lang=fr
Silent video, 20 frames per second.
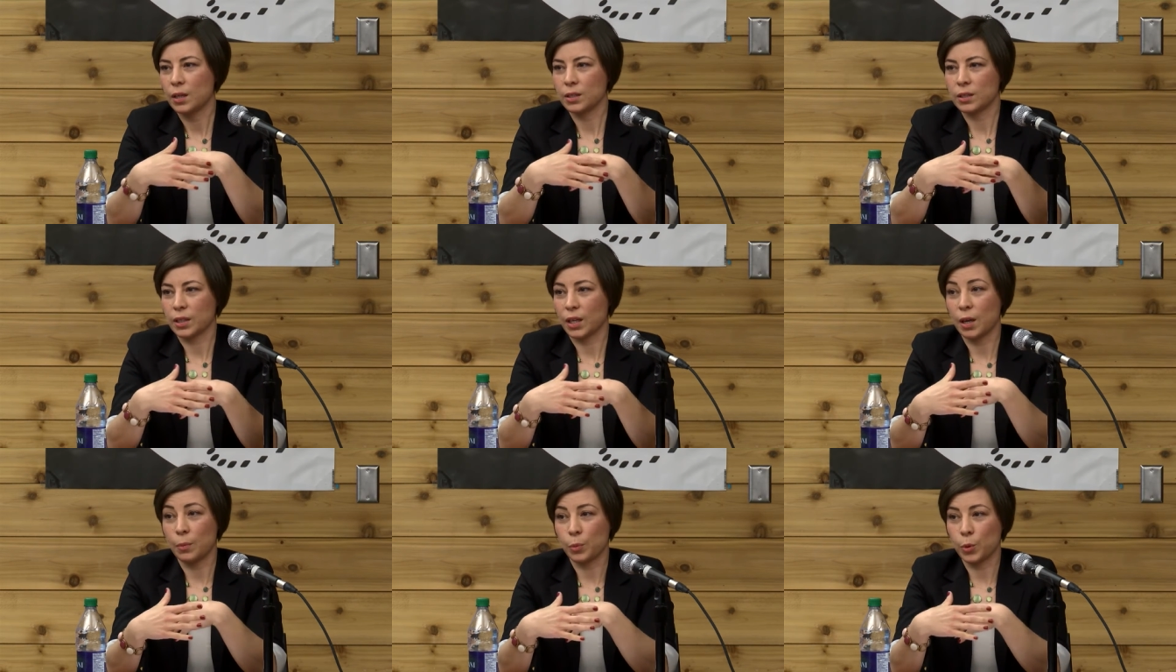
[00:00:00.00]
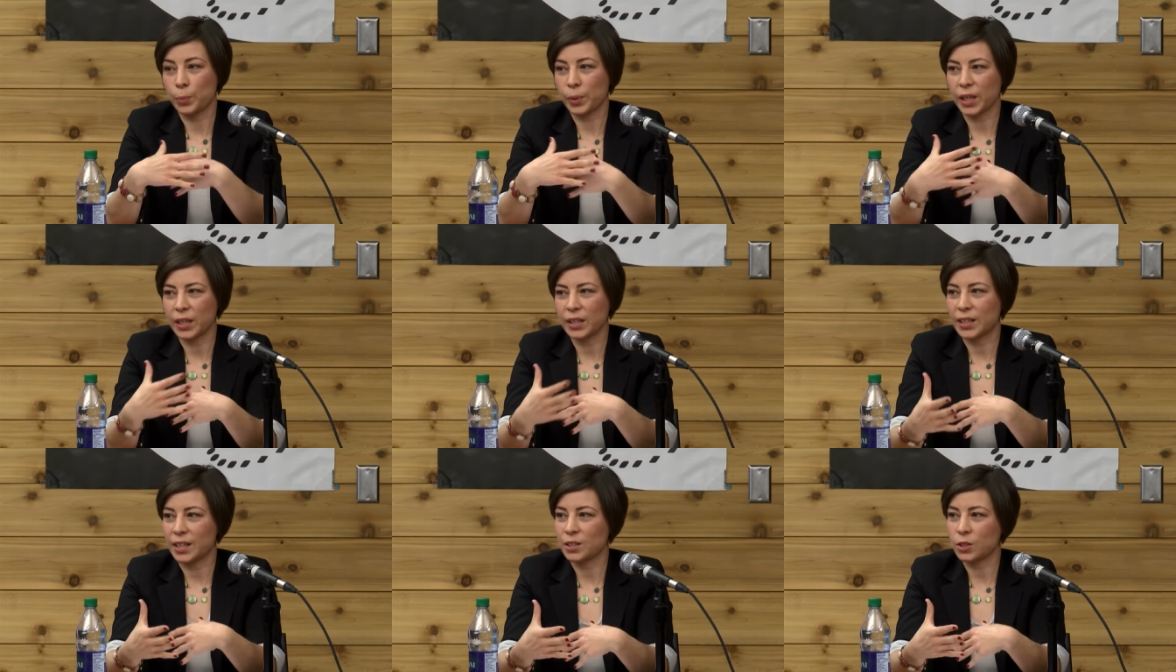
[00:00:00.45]
C'est-à-dire À peu
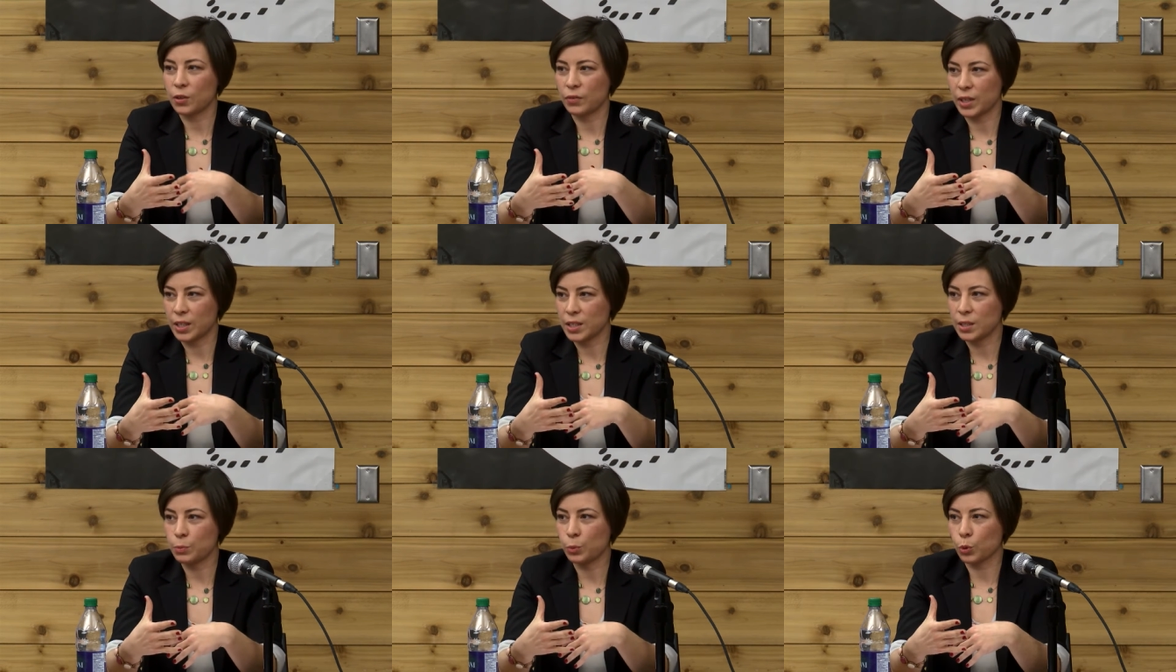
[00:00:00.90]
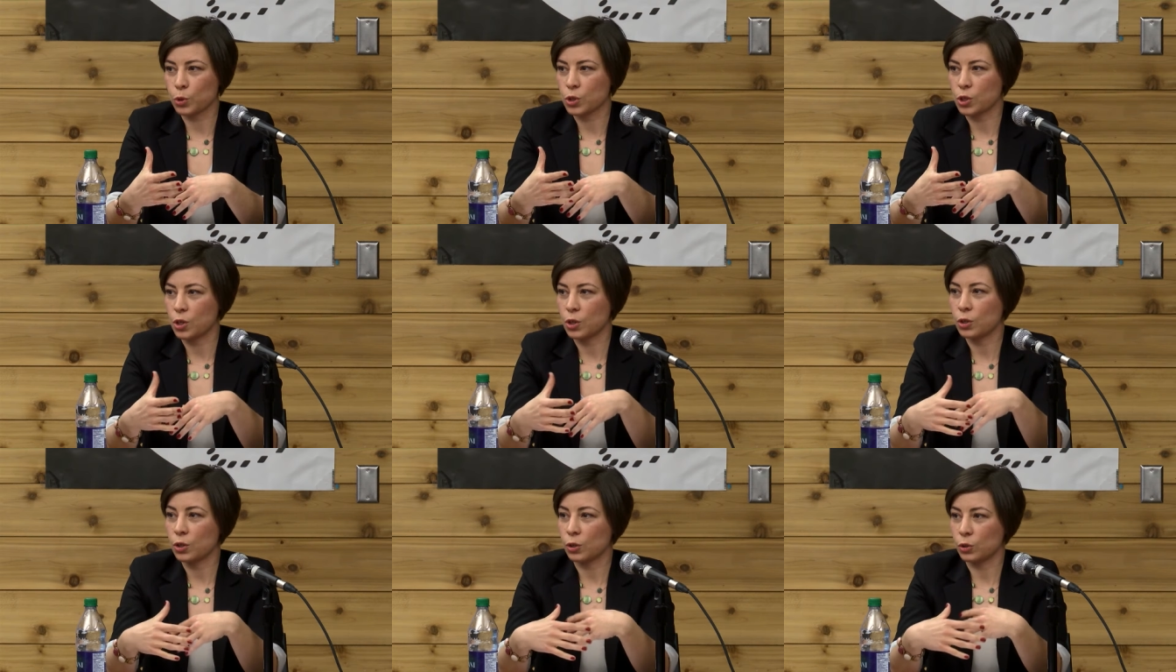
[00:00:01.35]
près
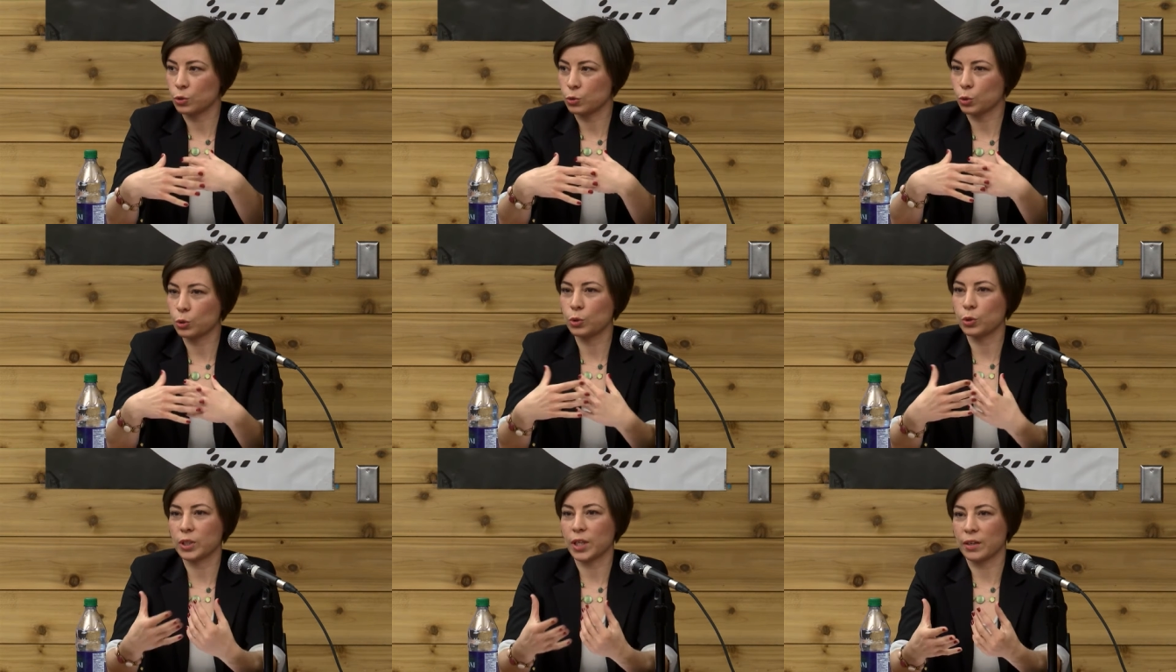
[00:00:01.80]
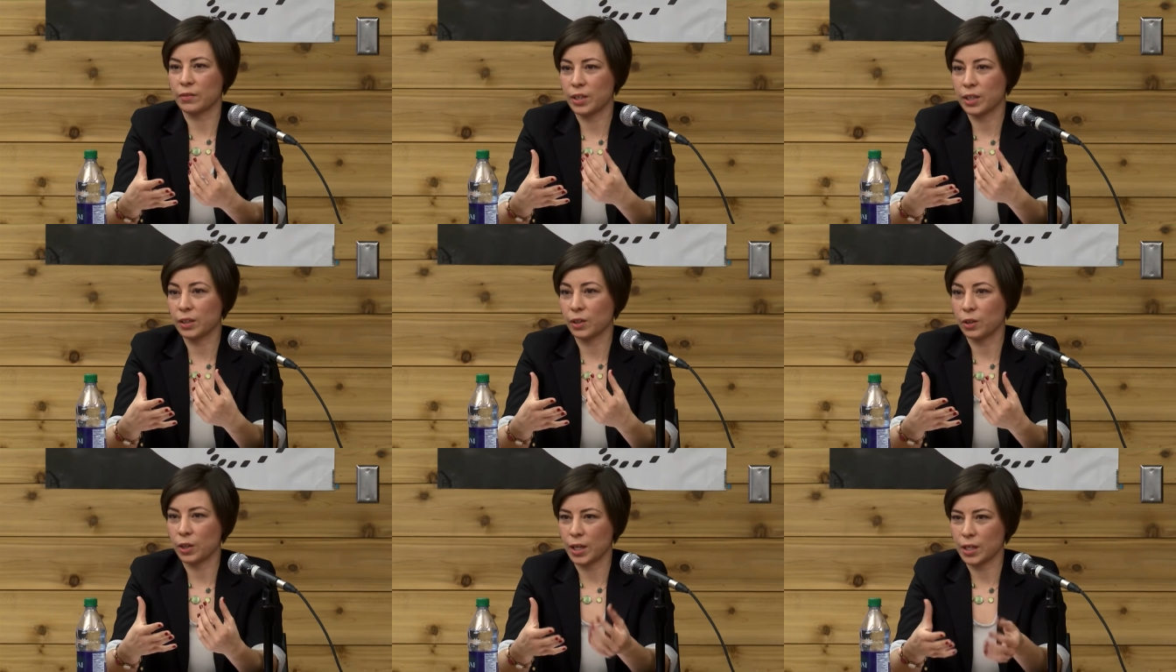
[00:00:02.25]
90% retournent au
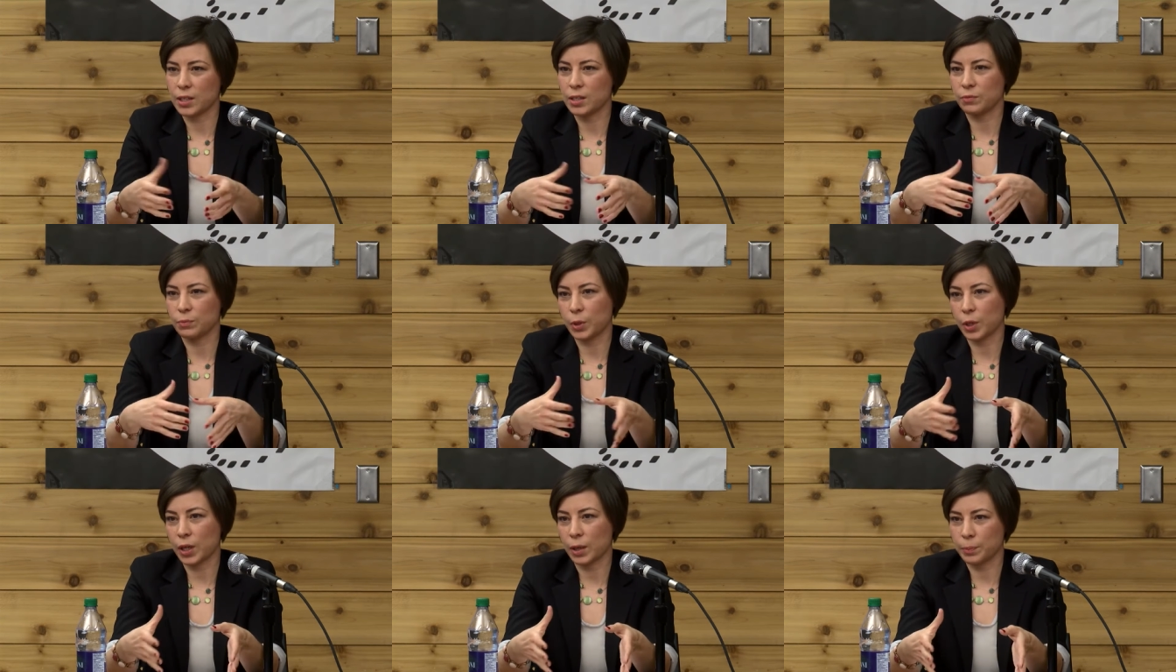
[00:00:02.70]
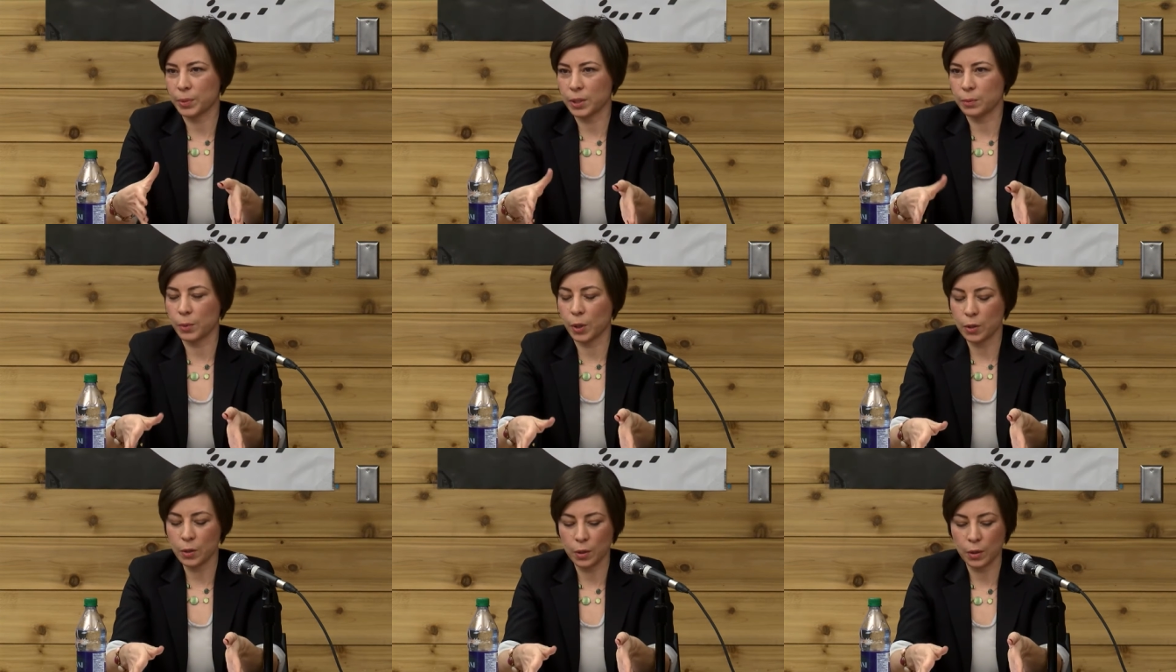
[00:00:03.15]
travail relativement
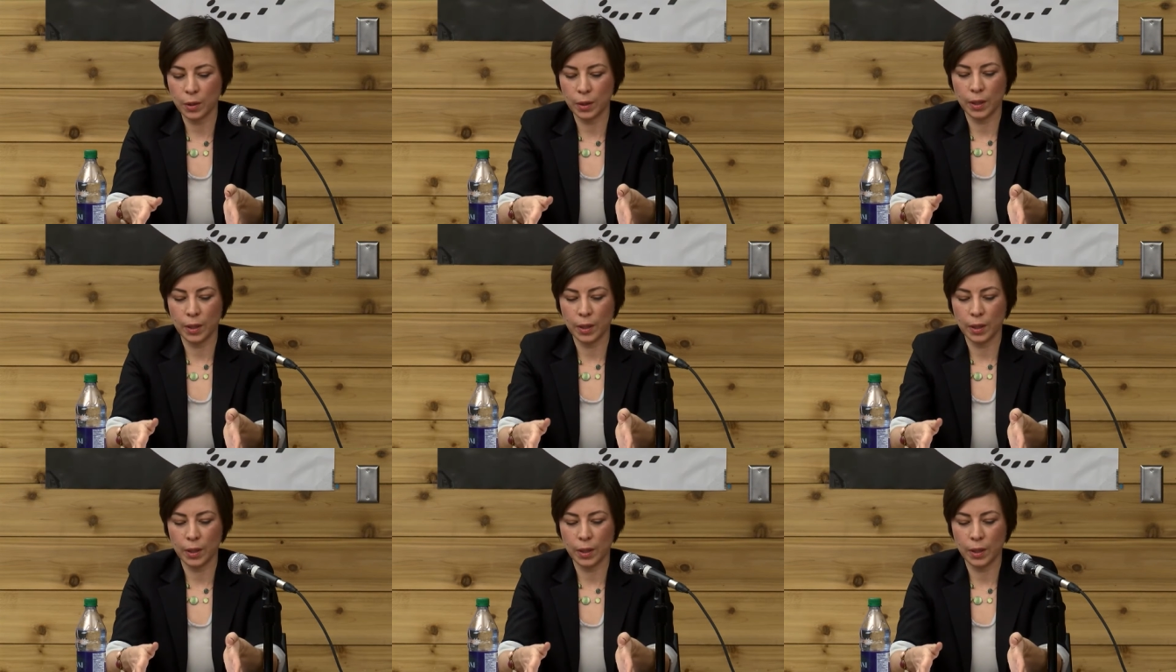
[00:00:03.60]
rapidement.